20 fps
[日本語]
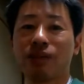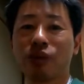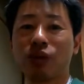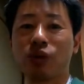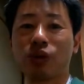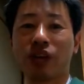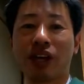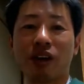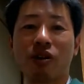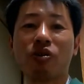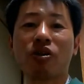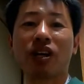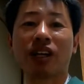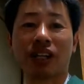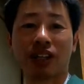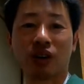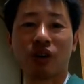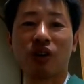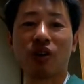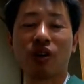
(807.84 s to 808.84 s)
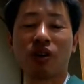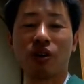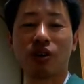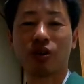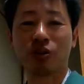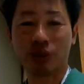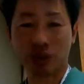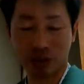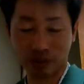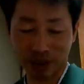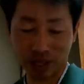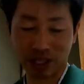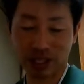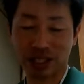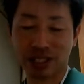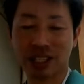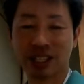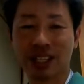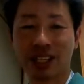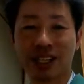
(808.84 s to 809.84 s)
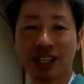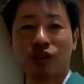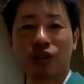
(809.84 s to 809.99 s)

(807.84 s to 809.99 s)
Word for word: もう寝ようかなと思います。